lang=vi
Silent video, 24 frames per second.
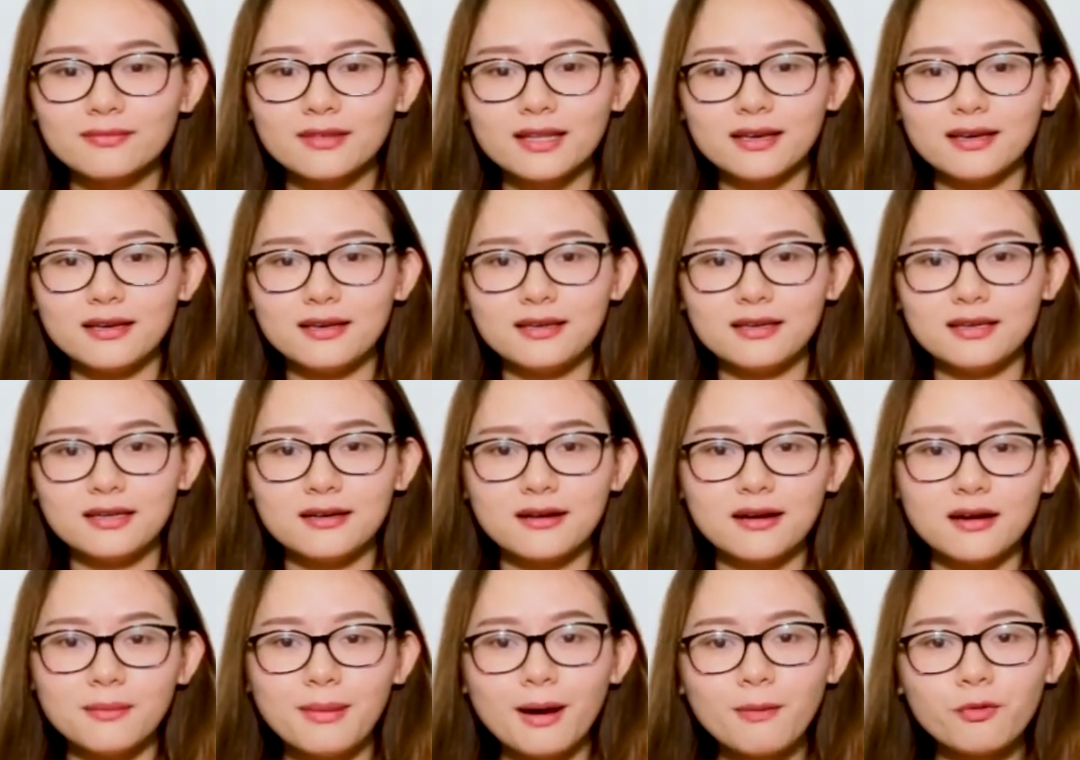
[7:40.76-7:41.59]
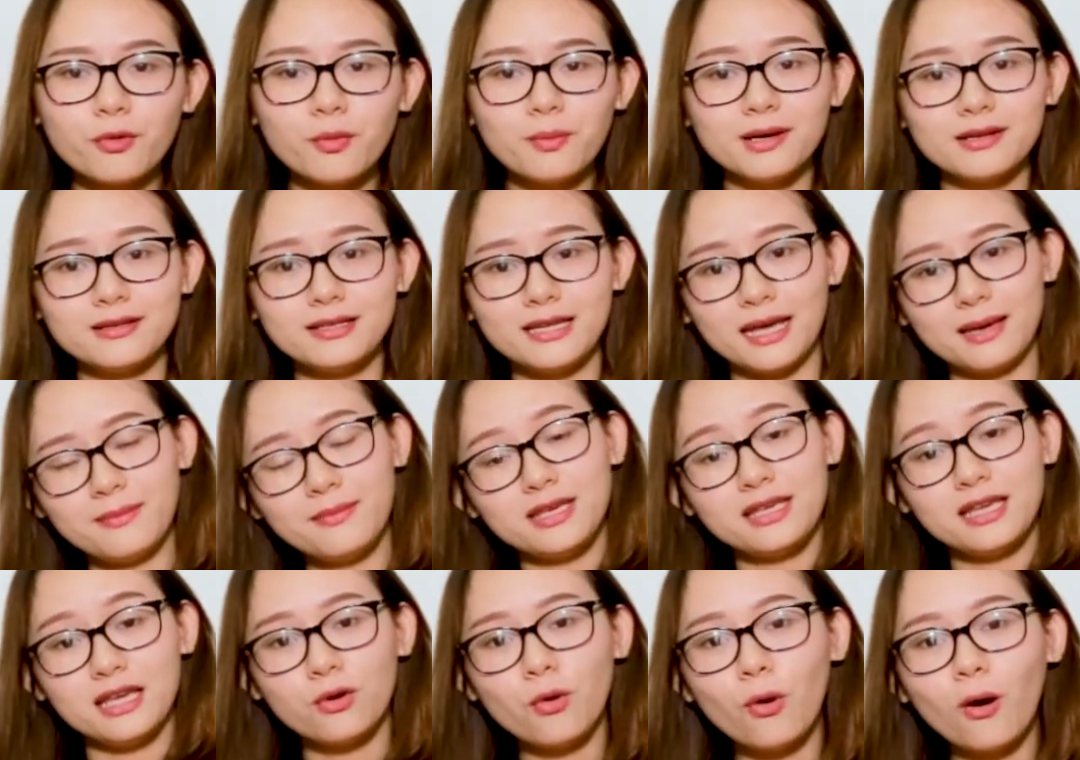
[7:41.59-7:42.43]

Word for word: thì cơ bắp của mình dễ bị dị